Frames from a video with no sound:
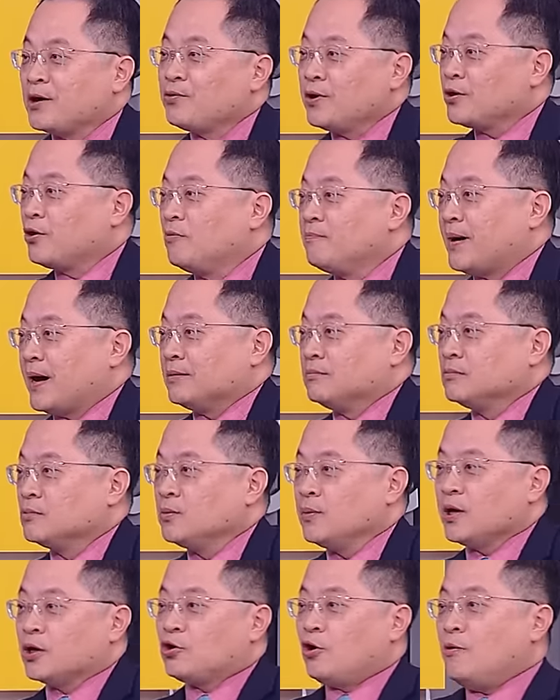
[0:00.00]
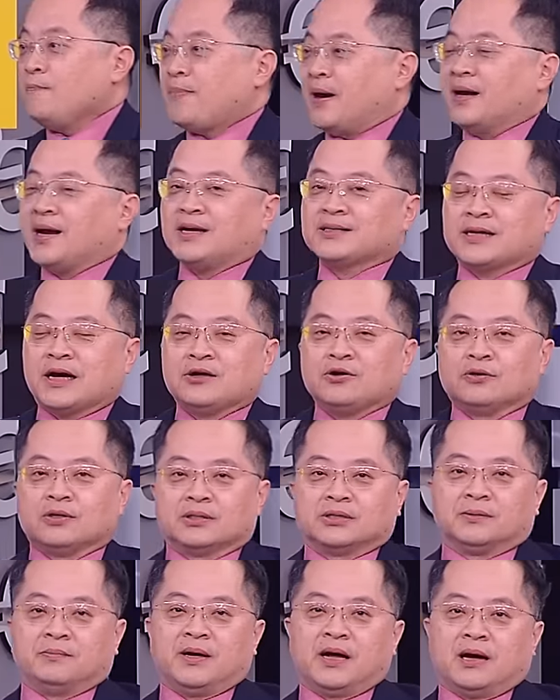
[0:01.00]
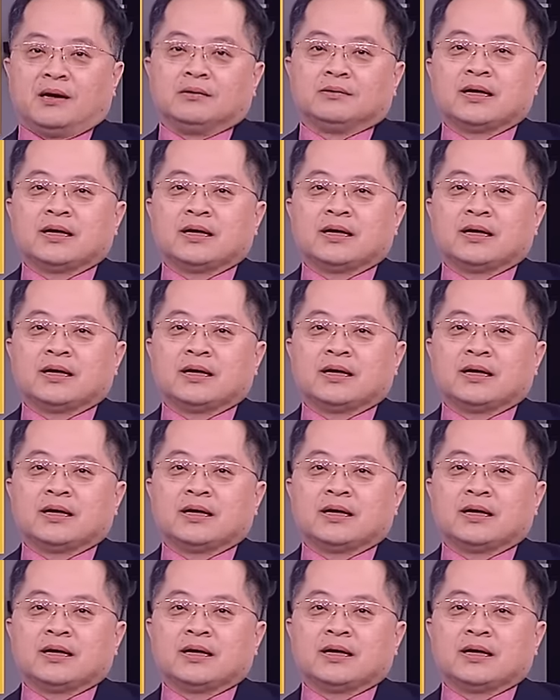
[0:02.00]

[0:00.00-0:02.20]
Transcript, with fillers: 归公版，对不对？公版它采用的怎么样？